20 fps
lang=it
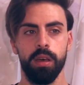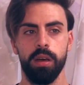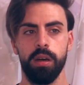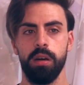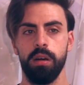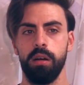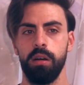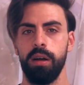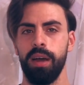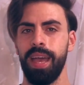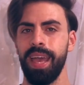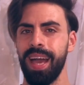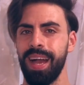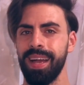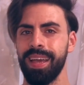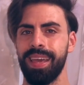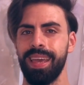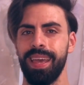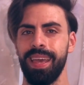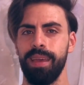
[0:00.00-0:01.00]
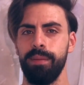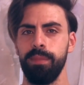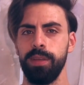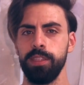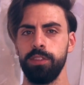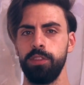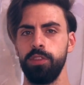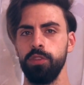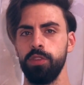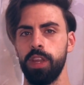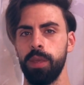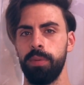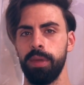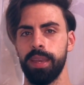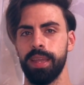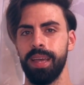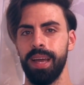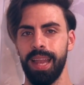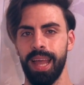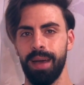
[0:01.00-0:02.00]
Uh, e anche menzione
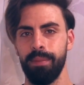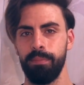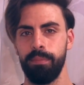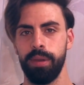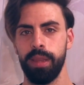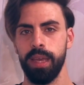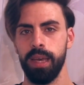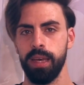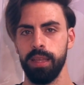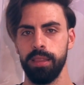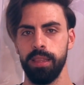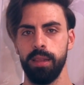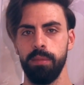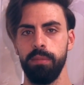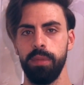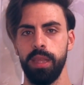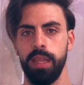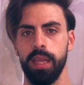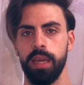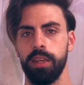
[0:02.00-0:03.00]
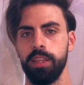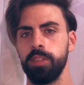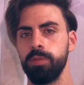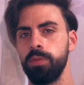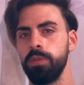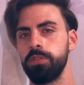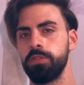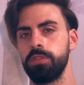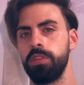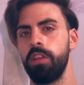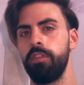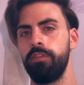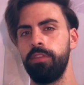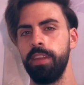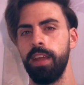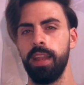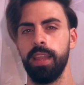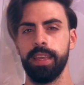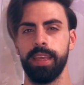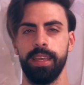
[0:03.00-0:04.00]
per Calabria del Milan espulso nel
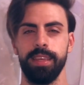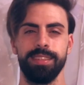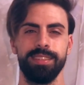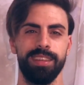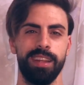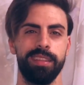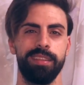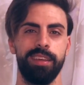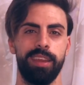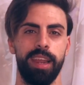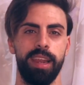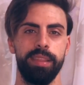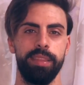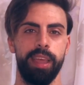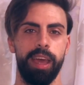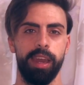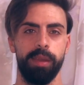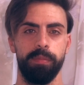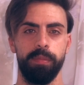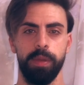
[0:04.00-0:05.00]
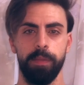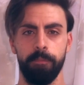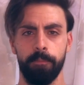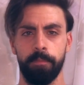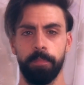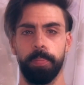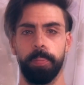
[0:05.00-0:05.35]
finale che salterà il derby.